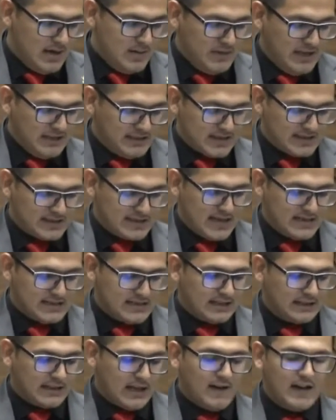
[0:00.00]
mientras se
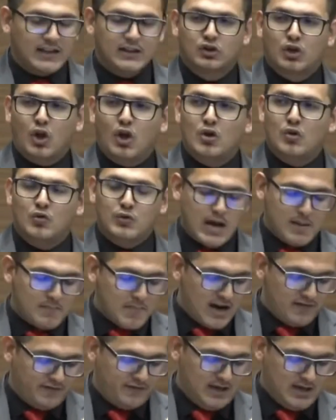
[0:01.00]
desataba toda una
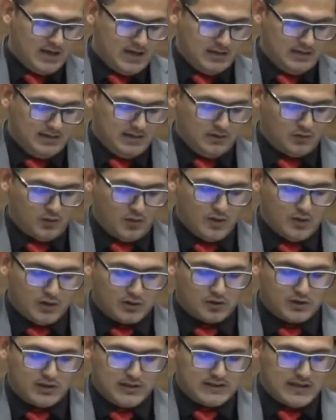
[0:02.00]
mafia dentro de
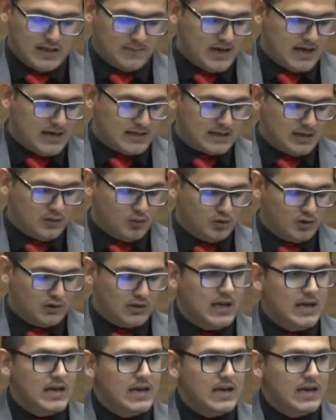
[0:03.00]
nuestro sistema de salud